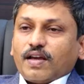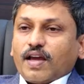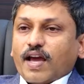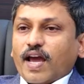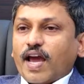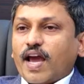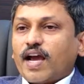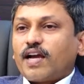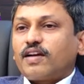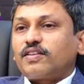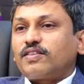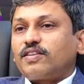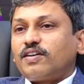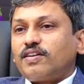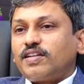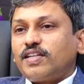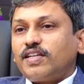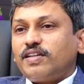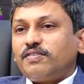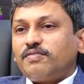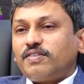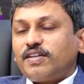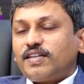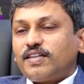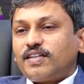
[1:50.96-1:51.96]
హ్యాకథాన్
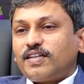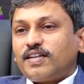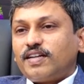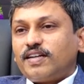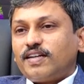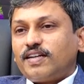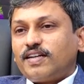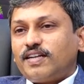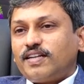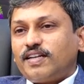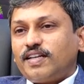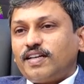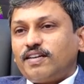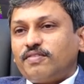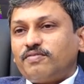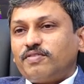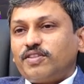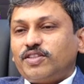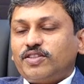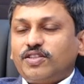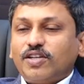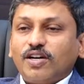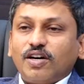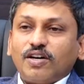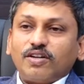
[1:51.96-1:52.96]
ఈవెంట్ అంటే
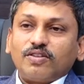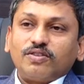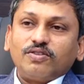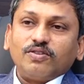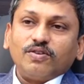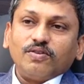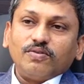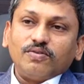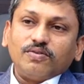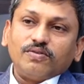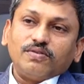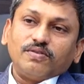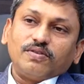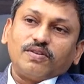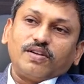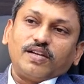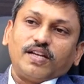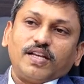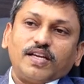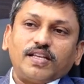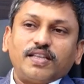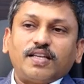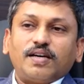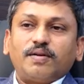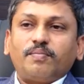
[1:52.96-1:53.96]
విద్యార్థులు
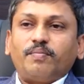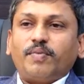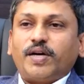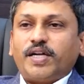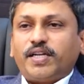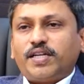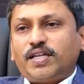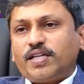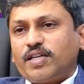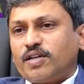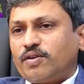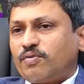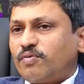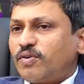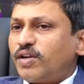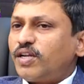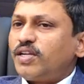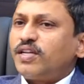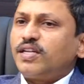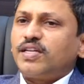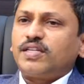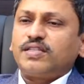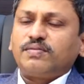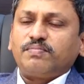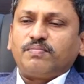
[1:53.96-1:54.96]
లేదా బయట
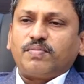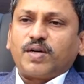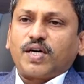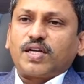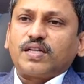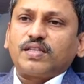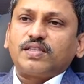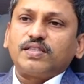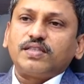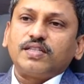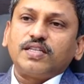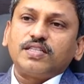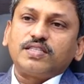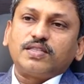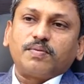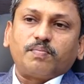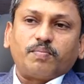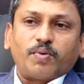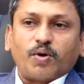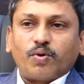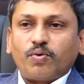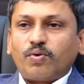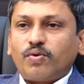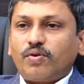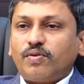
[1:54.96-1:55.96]
ఎవరైనా భారతదేశ
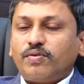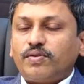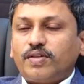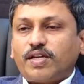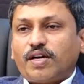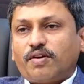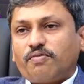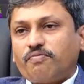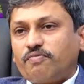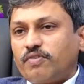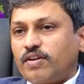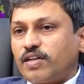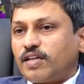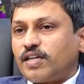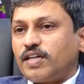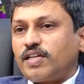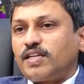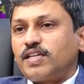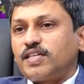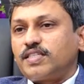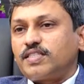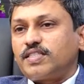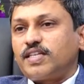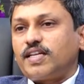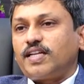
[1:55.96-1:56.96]
పౌరులు
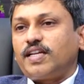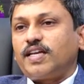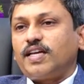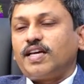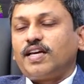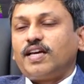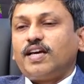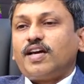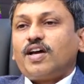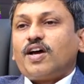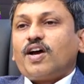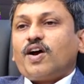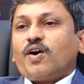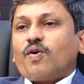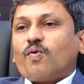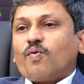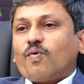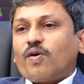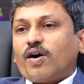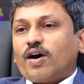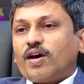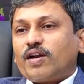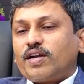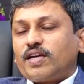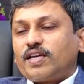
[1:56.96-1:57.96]
ఎవరికైనా సరే
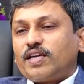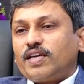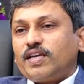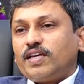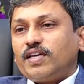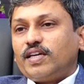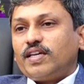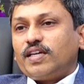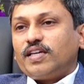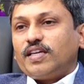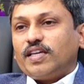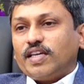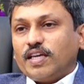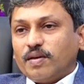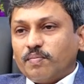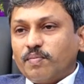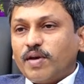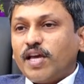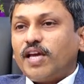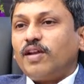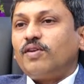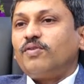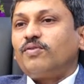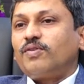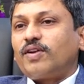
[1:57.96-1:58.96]
వారికి
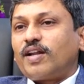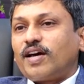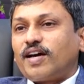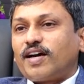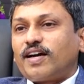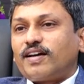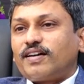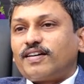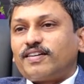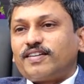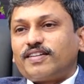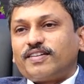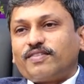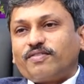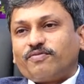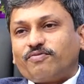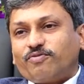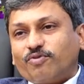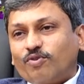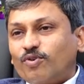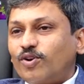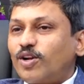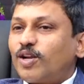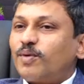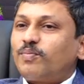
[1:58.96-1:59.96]
ఈమెయిల్ ఉన్న
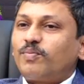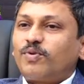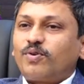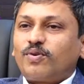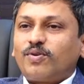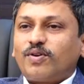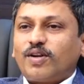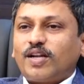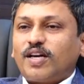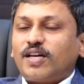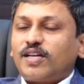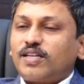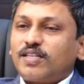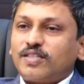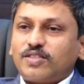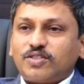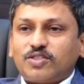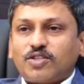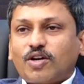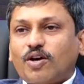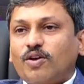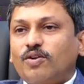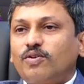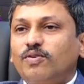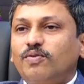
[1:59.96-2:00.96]
ఫోన్ నంబర్ ఉన్నా
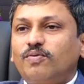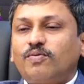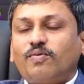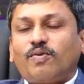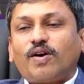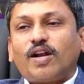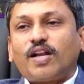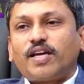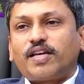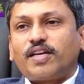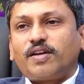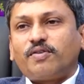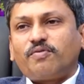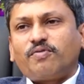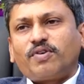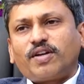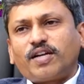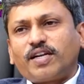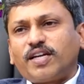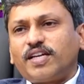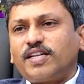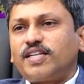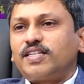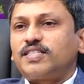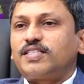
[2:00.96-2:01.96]
చాలు వాళ్ళకి
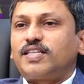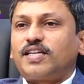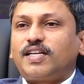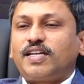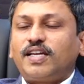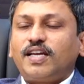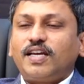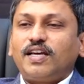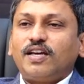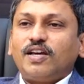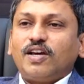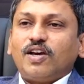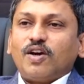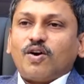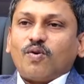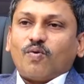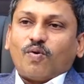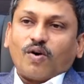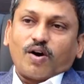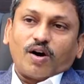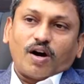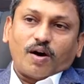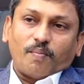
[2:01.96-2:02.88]
ఎవరికైనా సరే ఒక